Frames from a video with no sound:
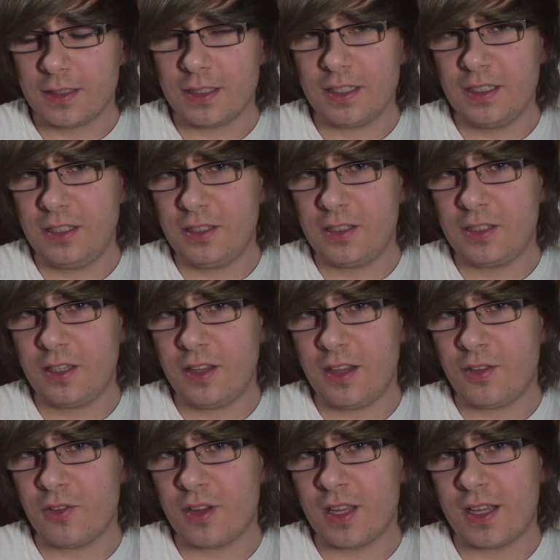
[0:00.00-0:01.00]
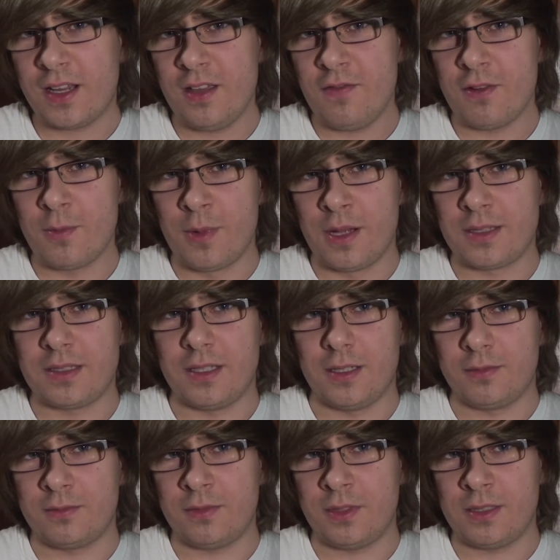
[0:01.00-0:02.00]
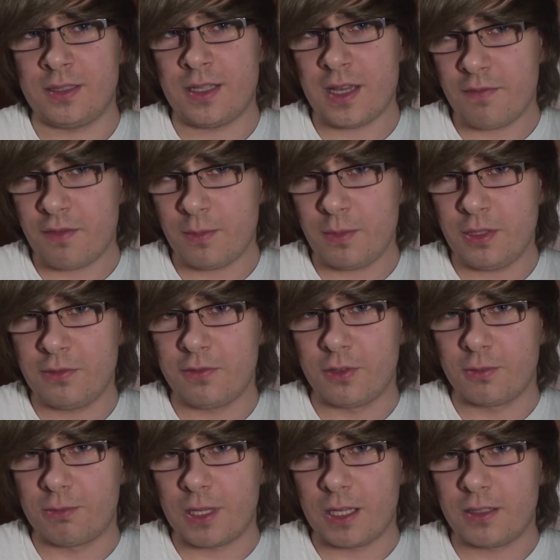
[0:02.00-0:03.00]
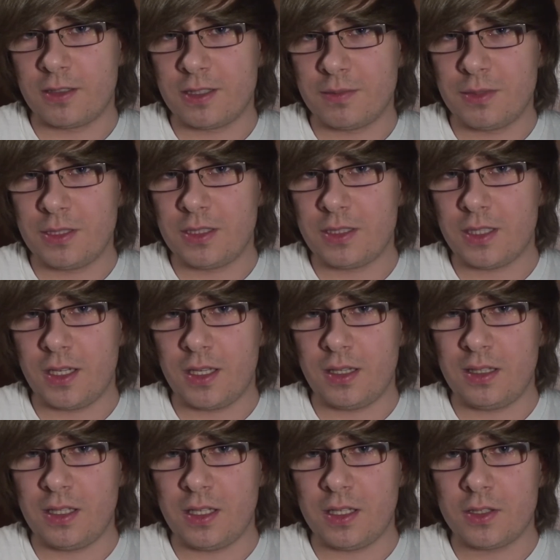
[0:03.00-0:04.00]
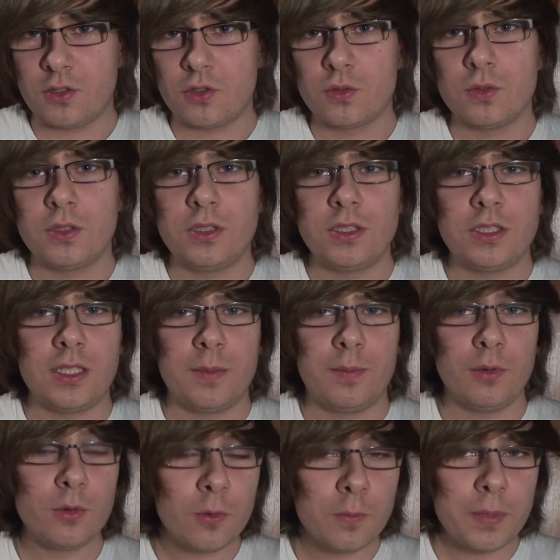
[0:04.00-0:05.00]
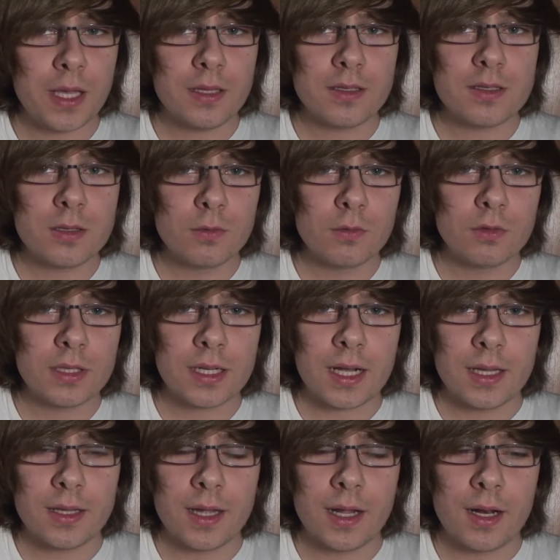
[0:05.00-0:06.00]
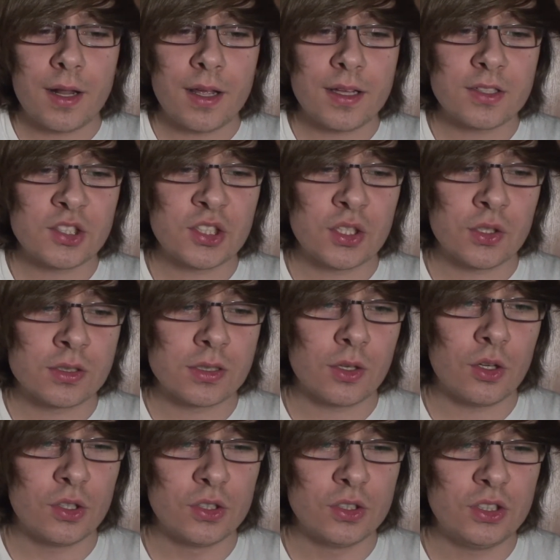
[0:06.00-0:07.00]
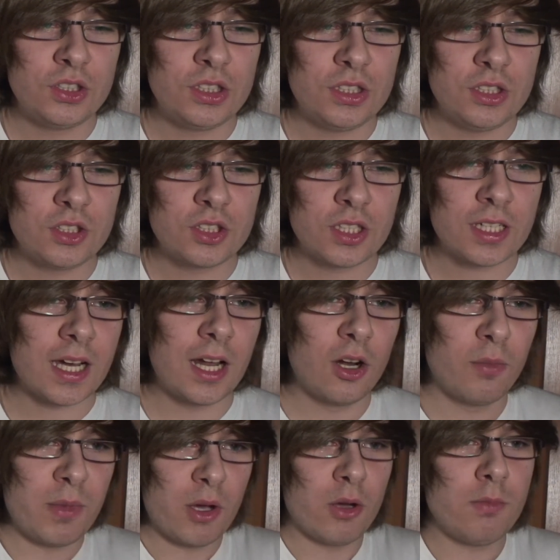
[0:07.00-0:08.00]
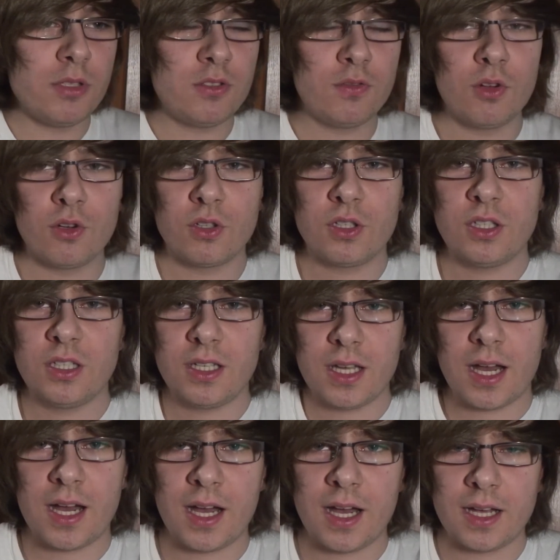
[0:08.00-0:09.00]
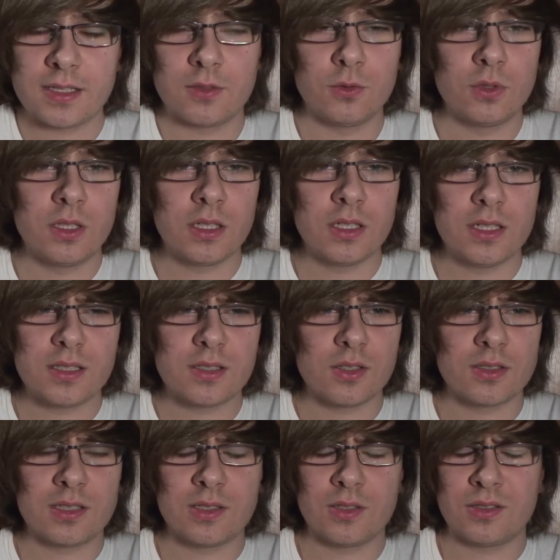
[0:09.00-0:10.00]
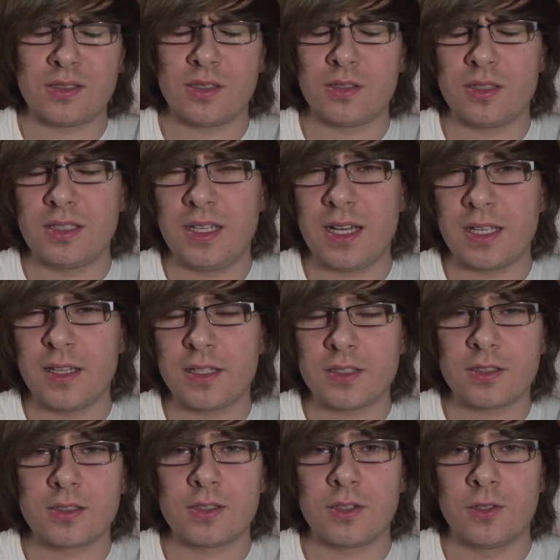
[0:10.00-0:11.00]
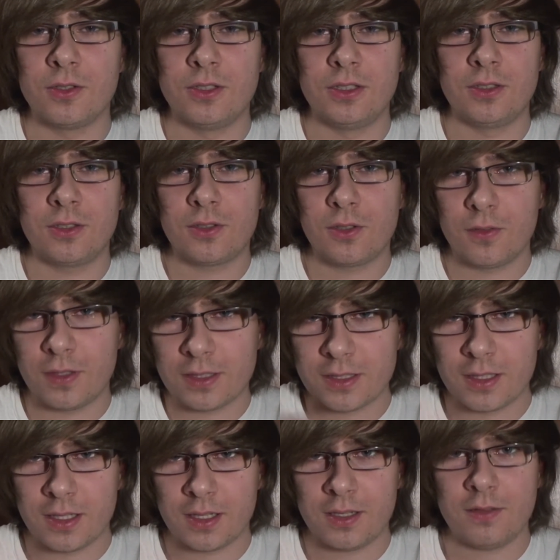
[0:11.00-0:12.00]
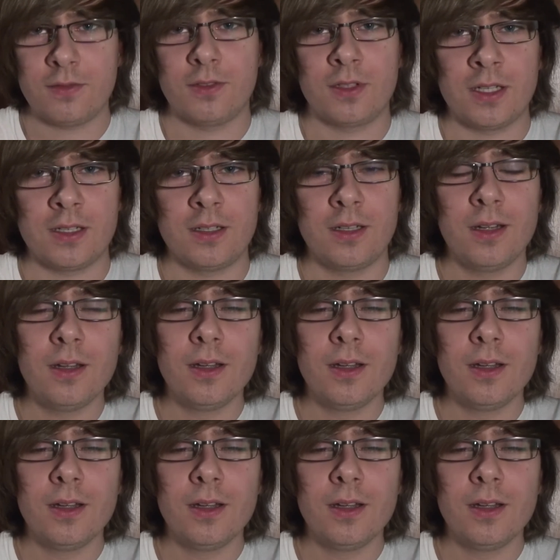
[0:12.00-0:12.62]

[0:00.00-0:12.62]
I to taka informacja, więc daję wam info, tak, żebyście nie czuli się pogubieni znowu na kanale, że o co chodzi, że halo miały być vlogi, a, a są gry, co, co, co ty gadasz, o co chodzi. No to właśnie daję info, tak.